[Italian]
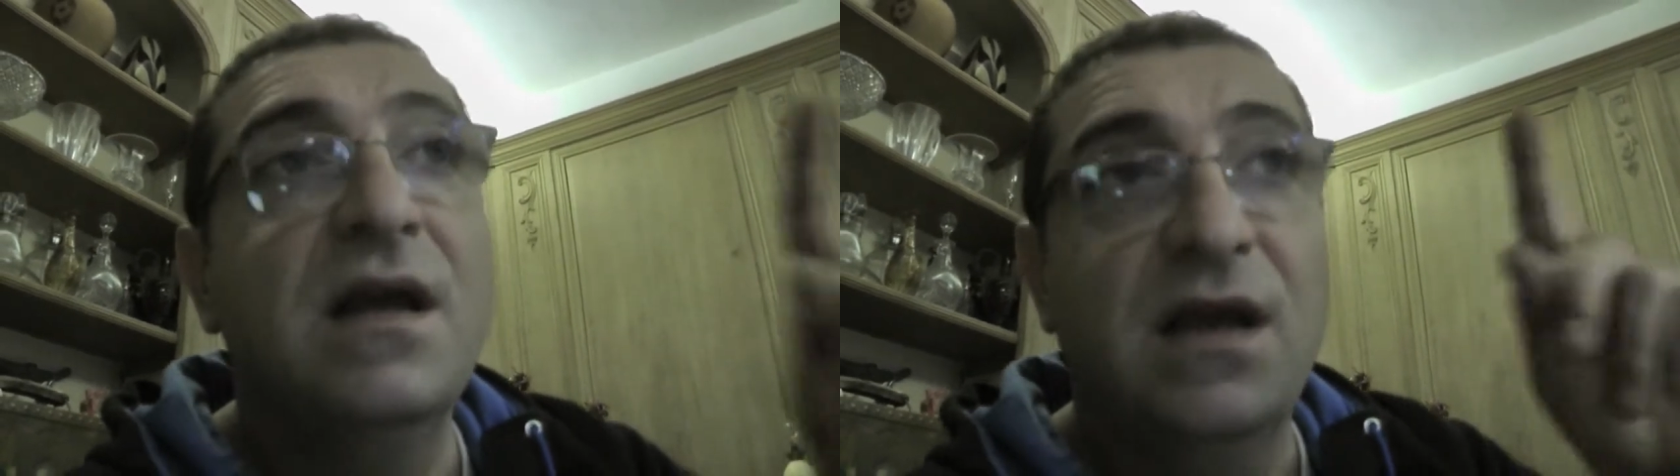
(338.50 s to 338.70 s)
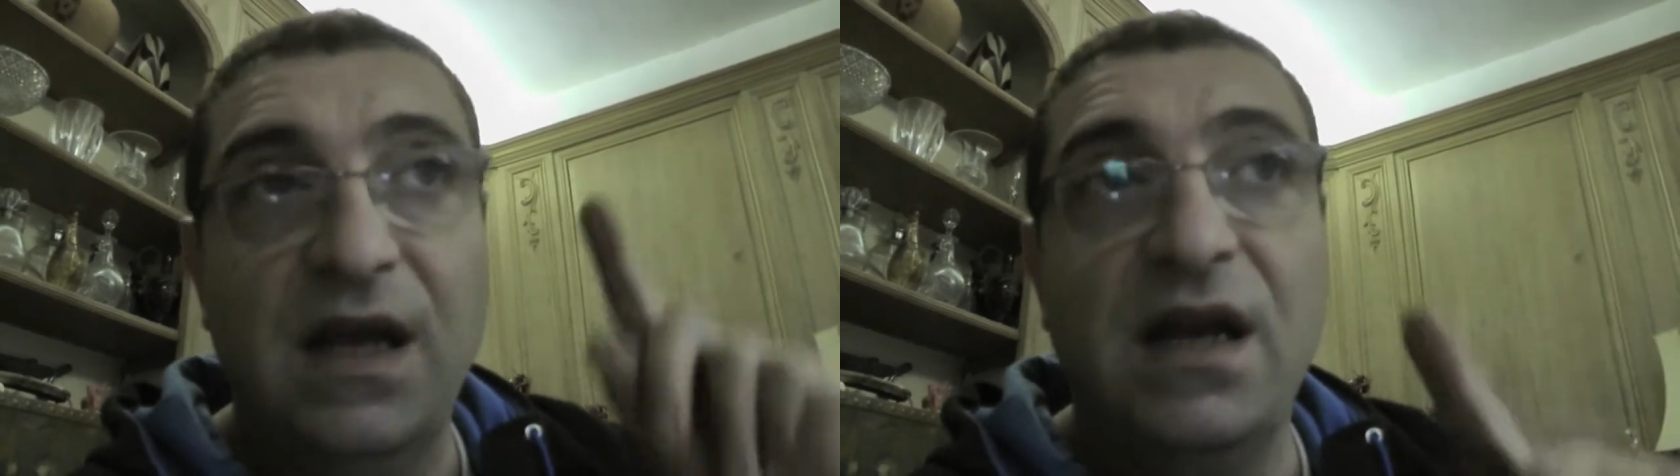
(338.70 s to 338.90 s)

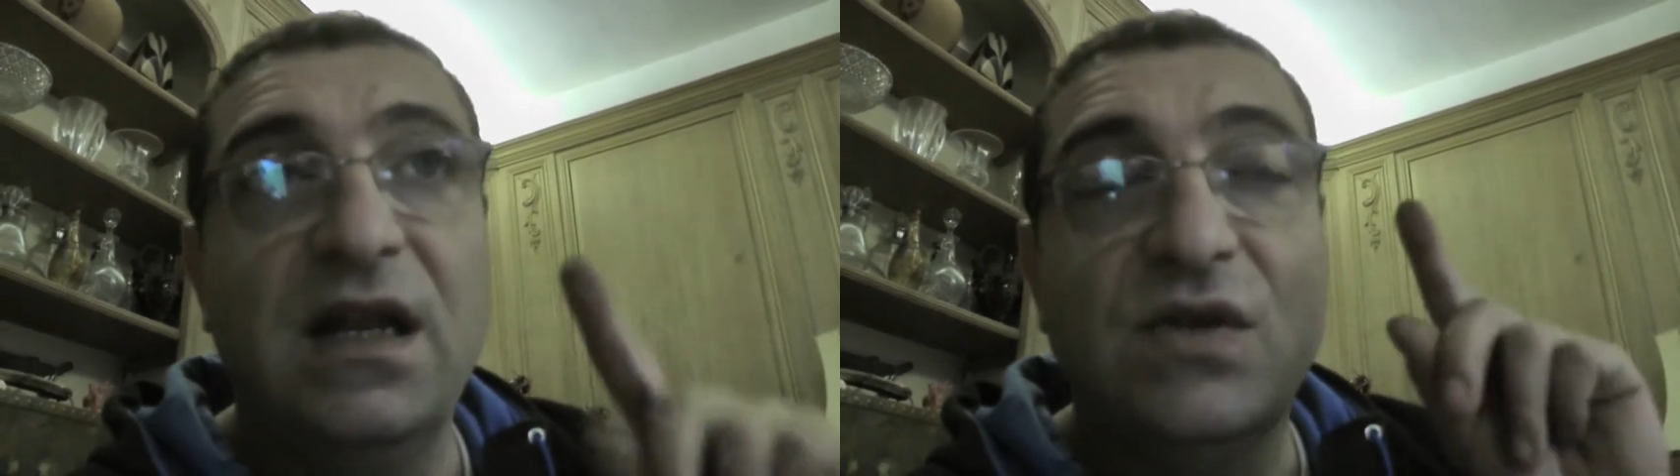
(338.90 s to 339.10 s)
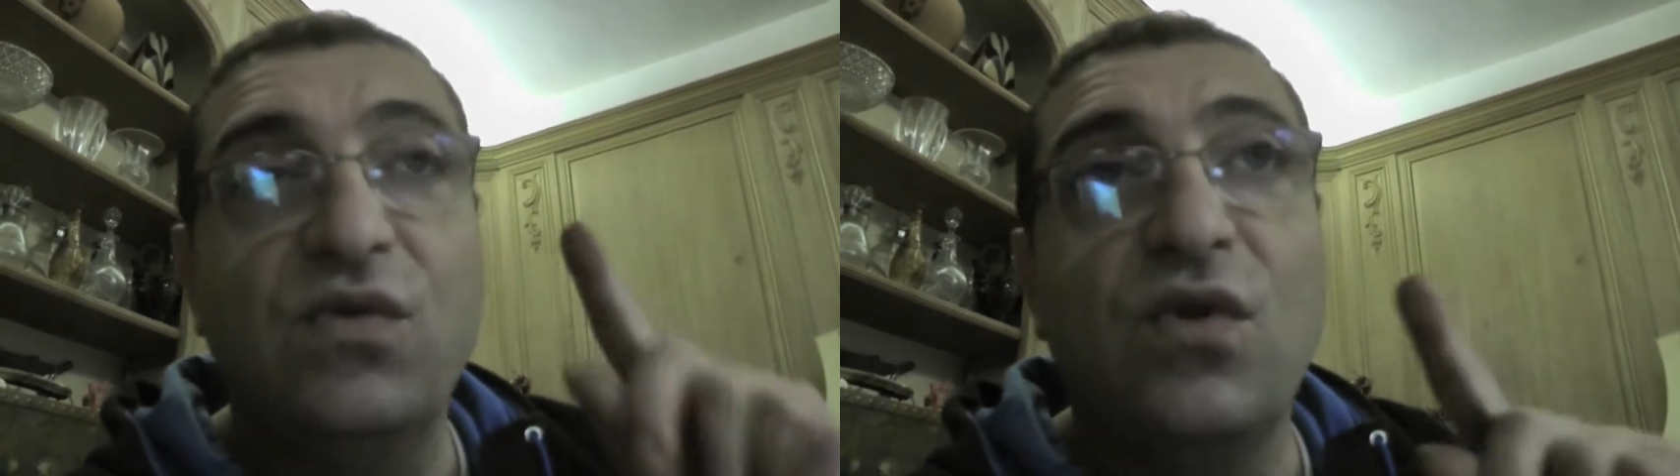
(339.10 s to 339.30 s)
e
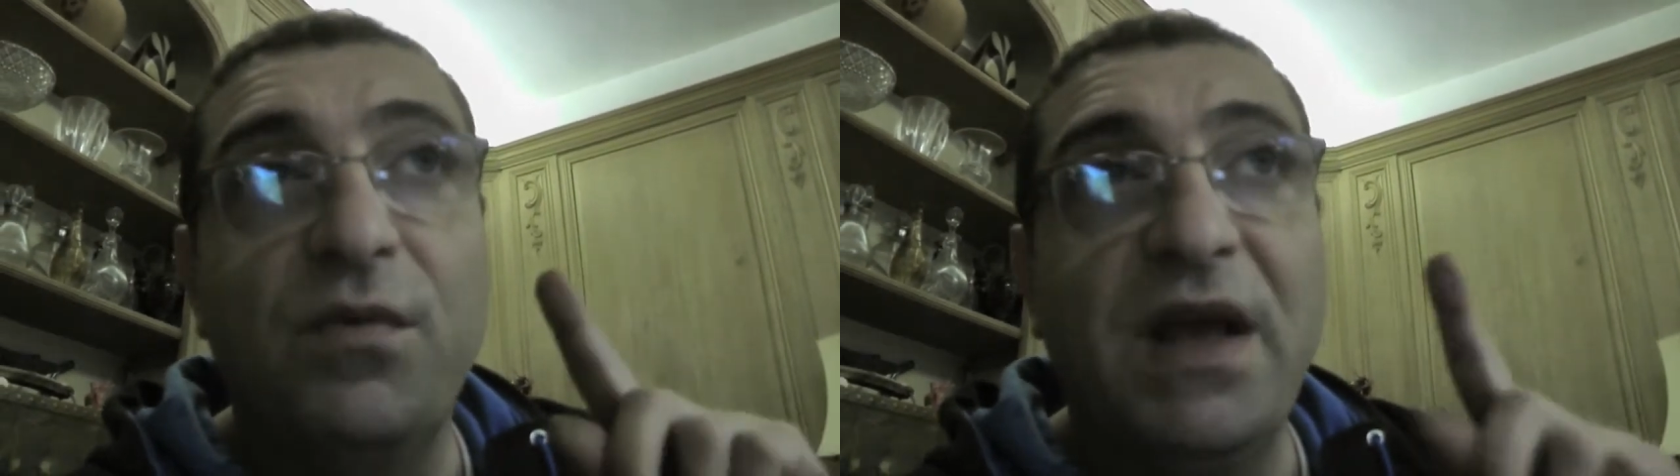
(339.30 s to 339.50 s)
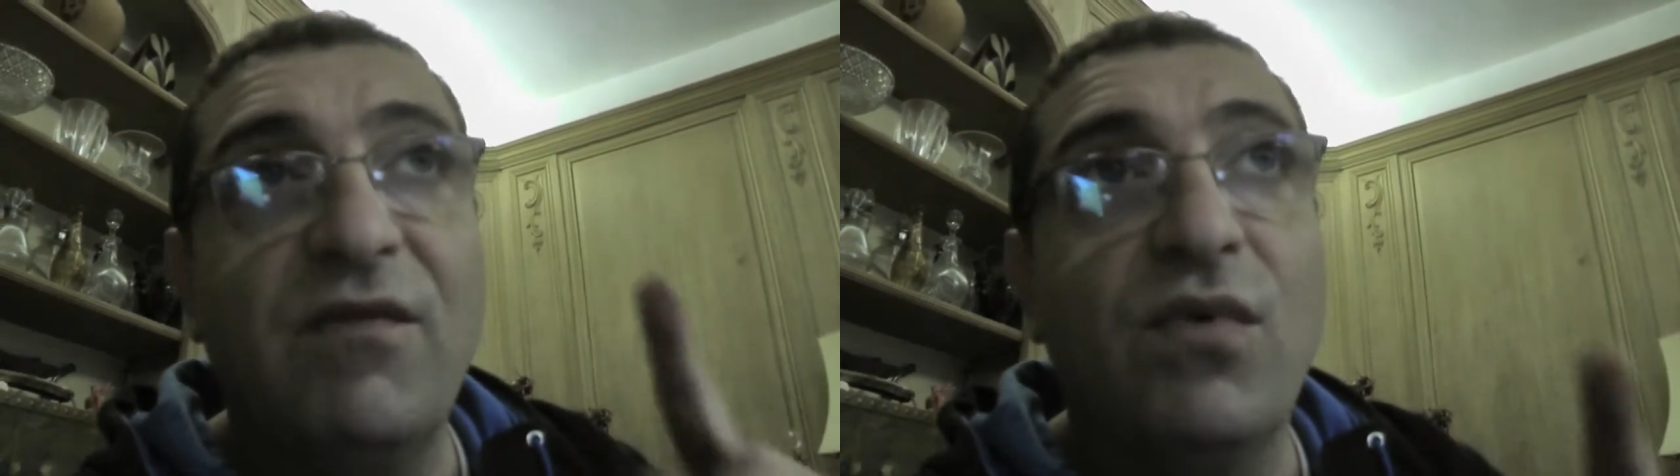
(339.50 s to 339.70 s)
nessuno
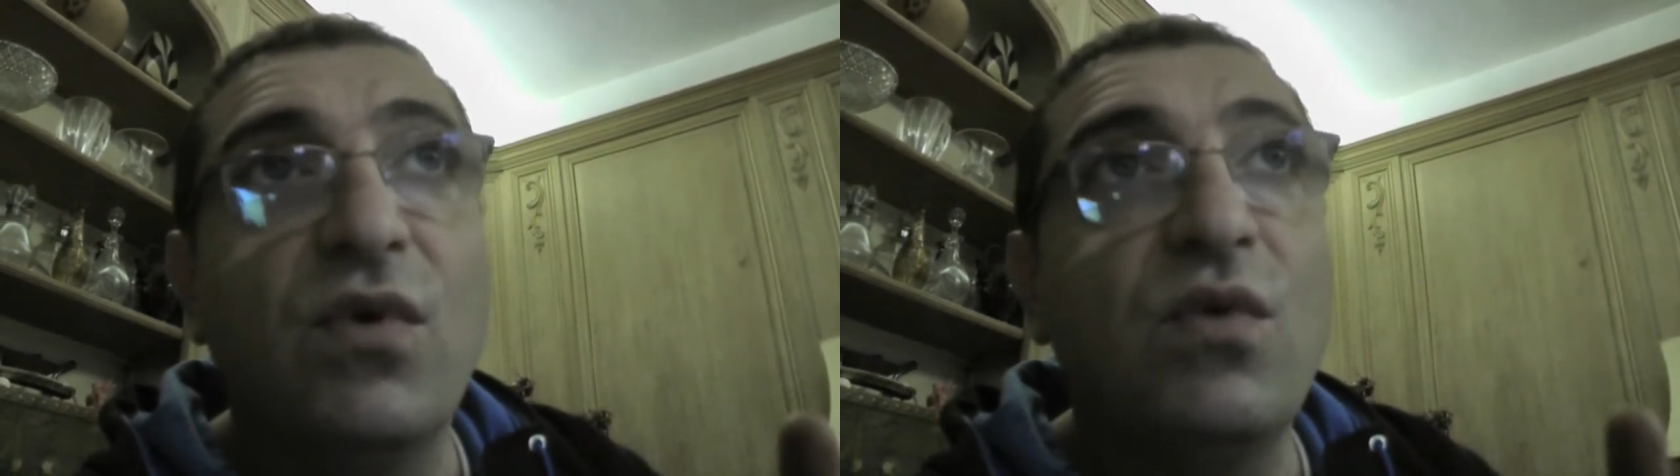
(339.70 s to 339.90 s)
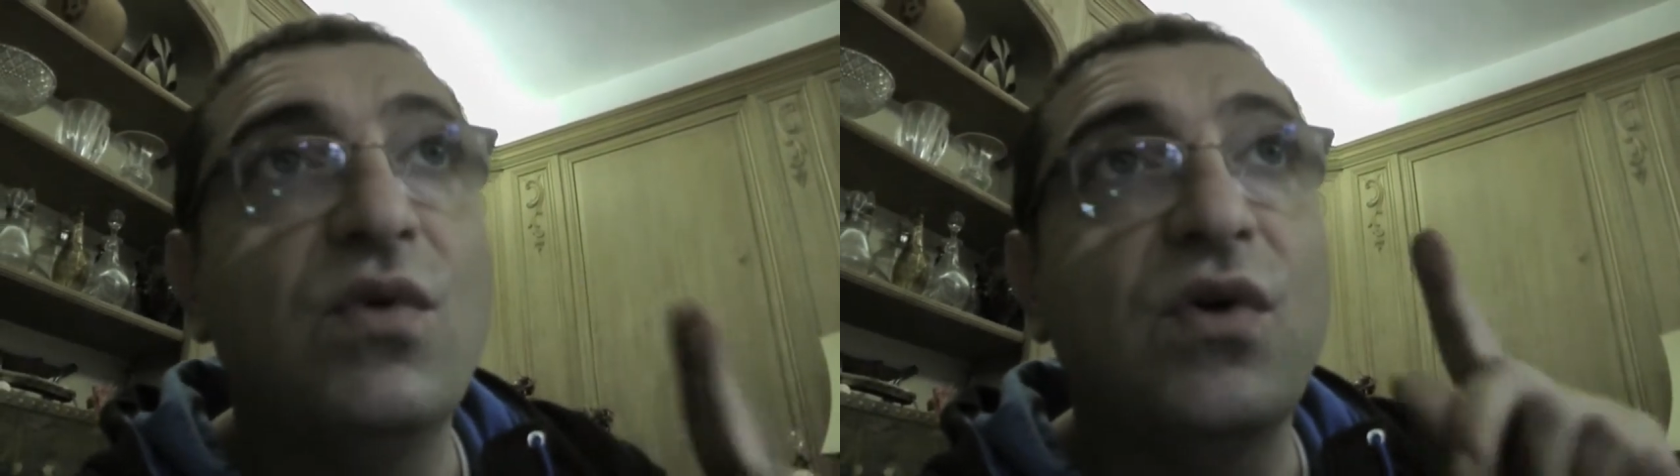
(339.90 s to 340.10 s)
mi ha
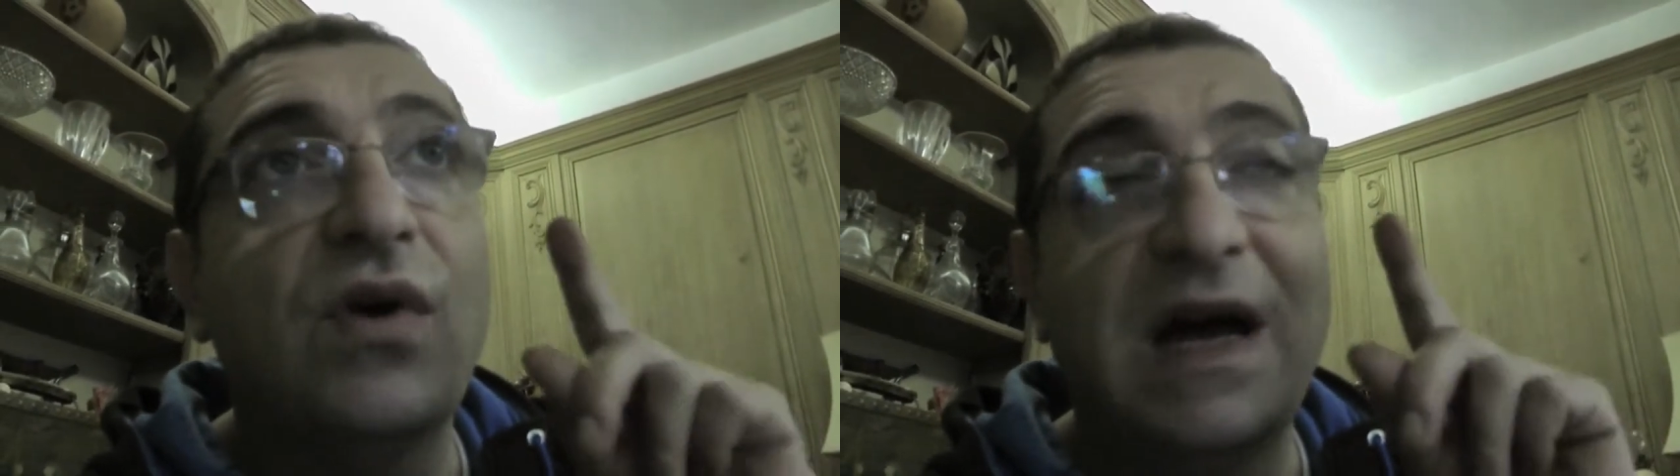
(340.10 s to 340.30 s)
voluto